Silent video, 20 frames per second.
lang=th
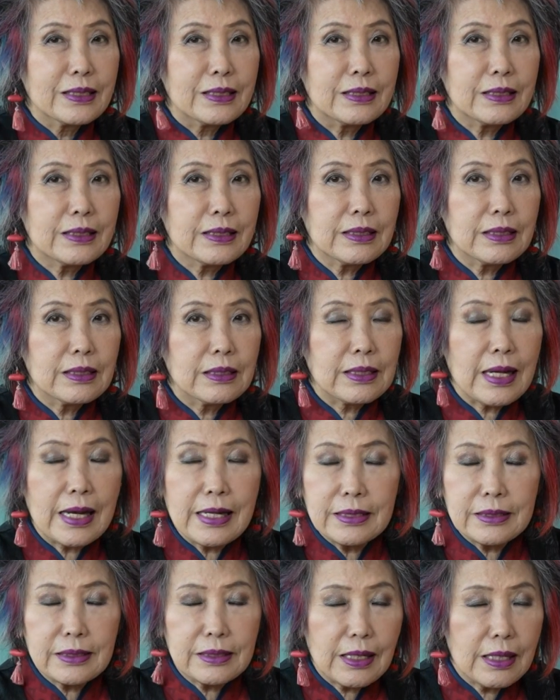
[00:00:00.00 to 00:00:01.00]
คือใคร
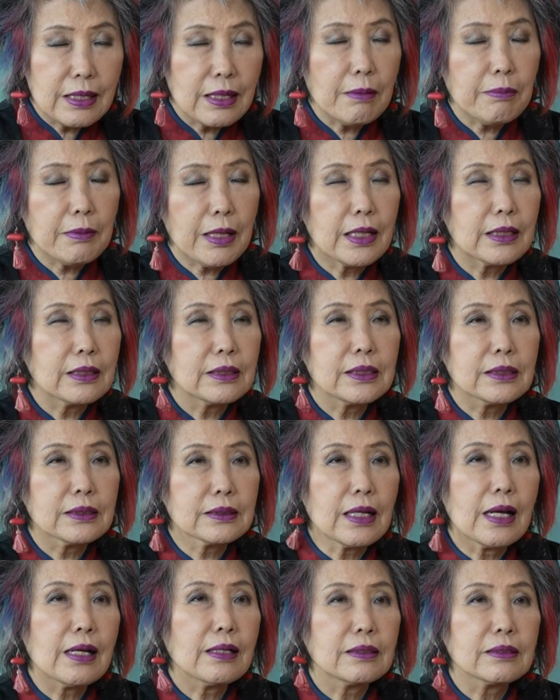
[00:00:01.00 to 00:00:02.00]
จะได้รับการเลือก
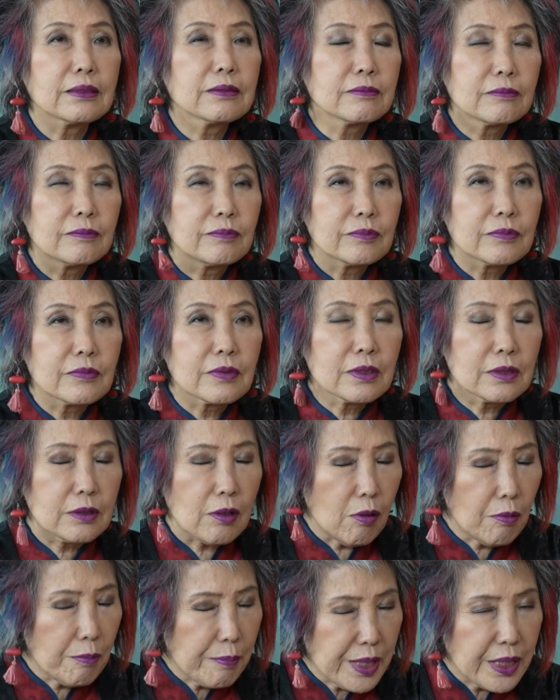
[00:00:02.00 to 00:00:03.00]
ตั้ง
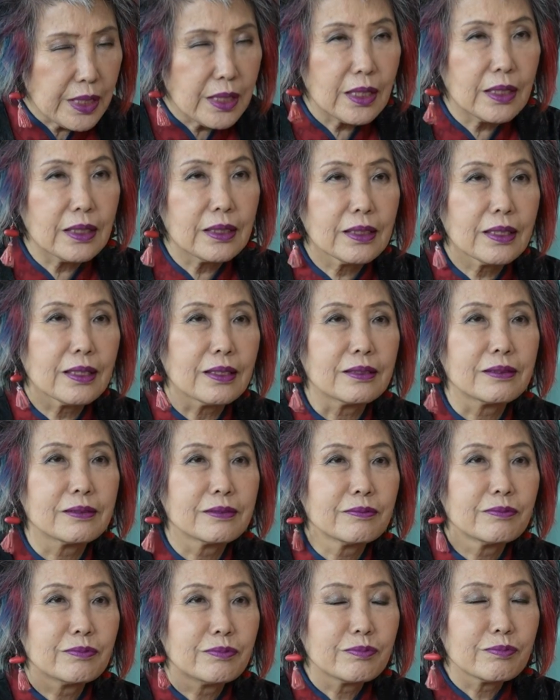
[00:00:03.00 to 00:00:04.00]
ต้องมีเงินค่ะ
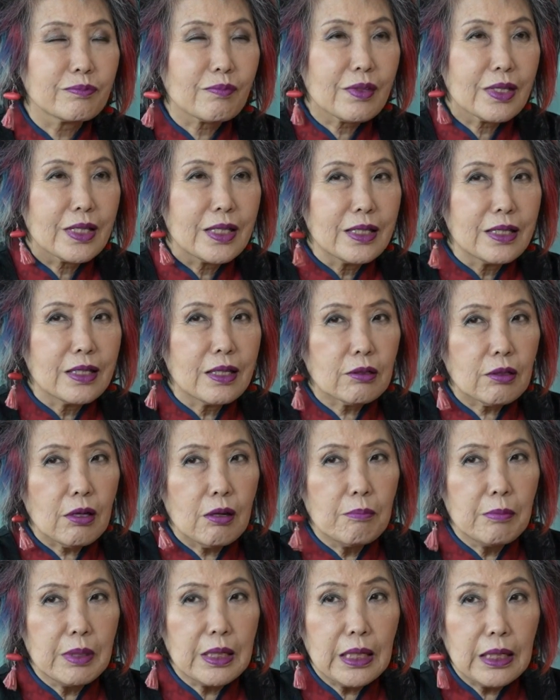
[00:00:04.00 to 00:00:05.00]
แล้วก็
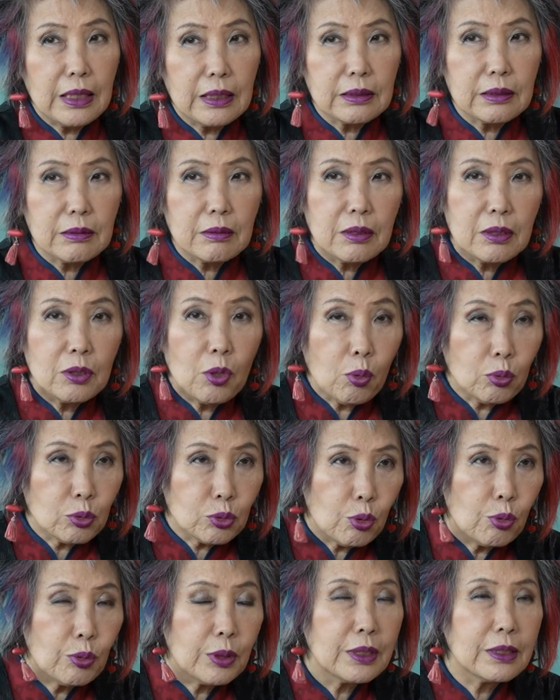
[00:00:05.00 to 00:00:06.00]
เมื่อลง
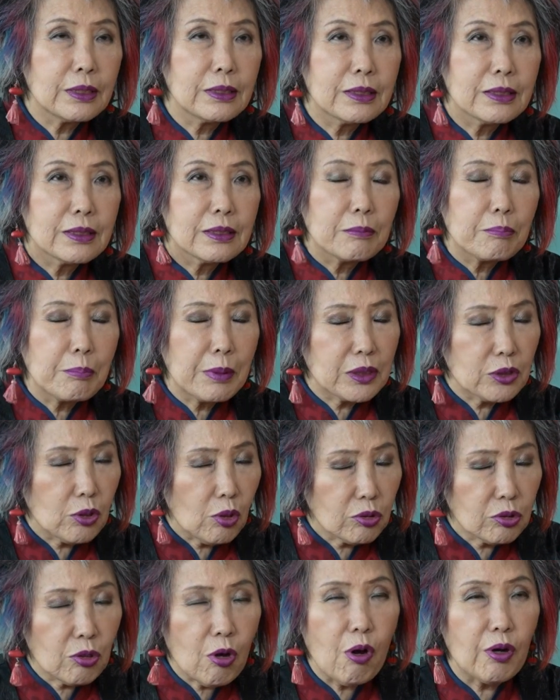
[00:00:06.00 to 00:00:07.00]
ทุนมันต้อ
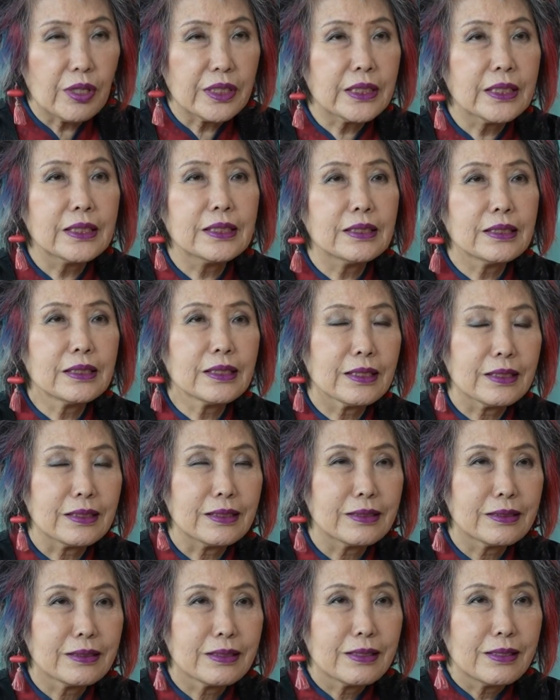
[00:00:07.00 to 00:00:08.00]
งถอนคืนค่ะ
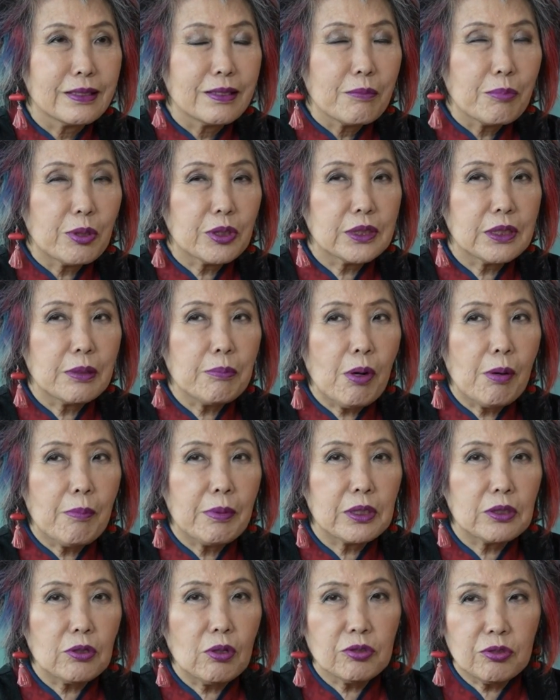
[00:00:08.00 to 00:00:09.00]
เพราะฉะนั้นพอมั
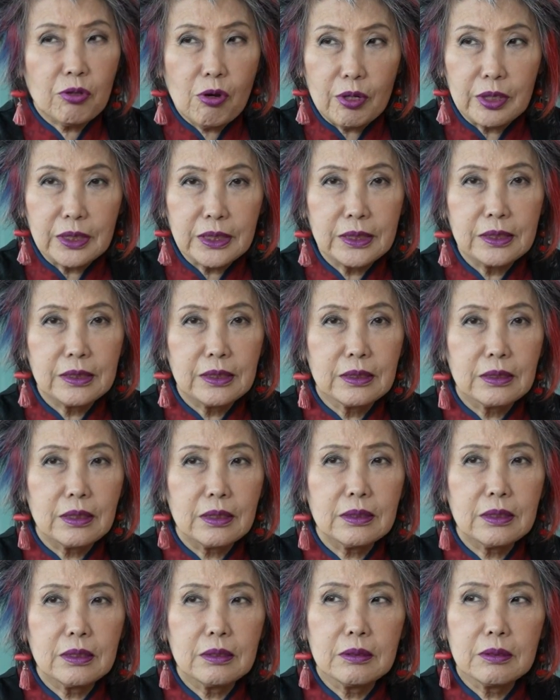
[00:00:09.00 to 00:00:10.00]
นต้องถอนคืนก็
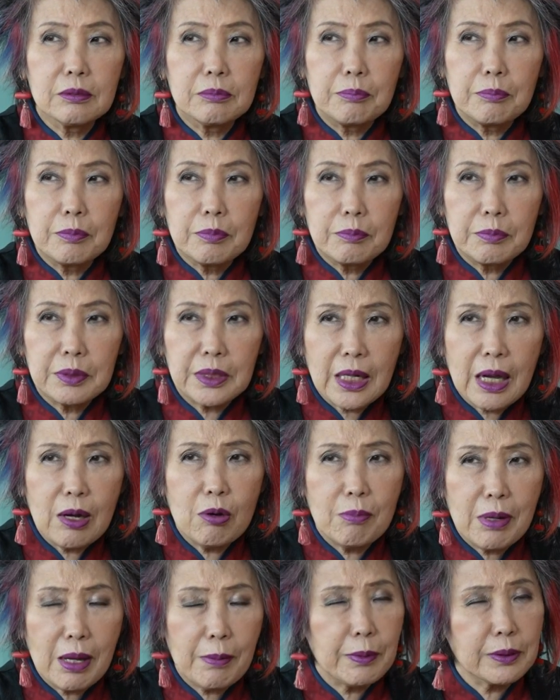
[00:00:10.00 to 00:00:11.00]
คือมันเข้า
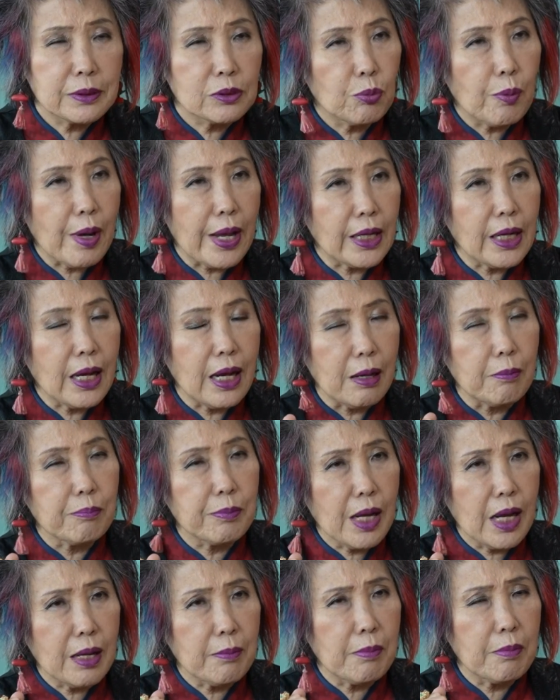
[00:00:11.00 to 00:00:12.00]
มาเพื่อแสวงหา
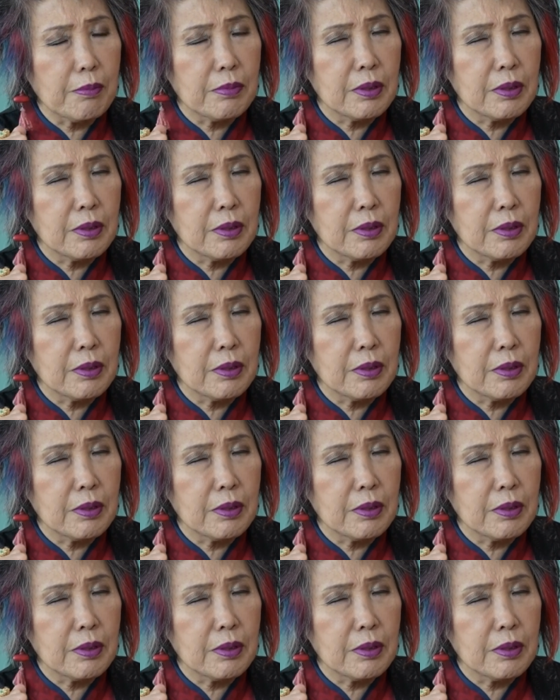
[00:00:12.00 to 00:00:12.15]
อำนาจ